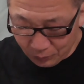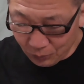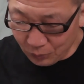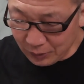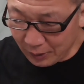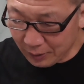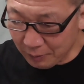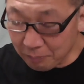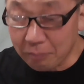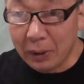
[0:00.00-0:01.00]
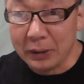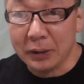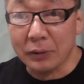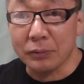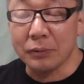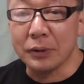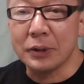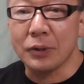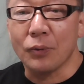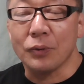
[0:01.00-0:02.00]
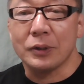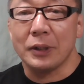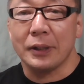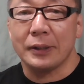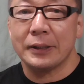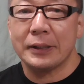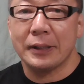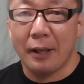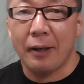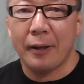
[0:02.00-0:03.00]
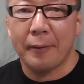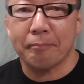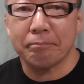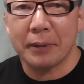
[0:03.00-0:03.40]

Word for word: 渡伊藤酒店晩酌151でした。は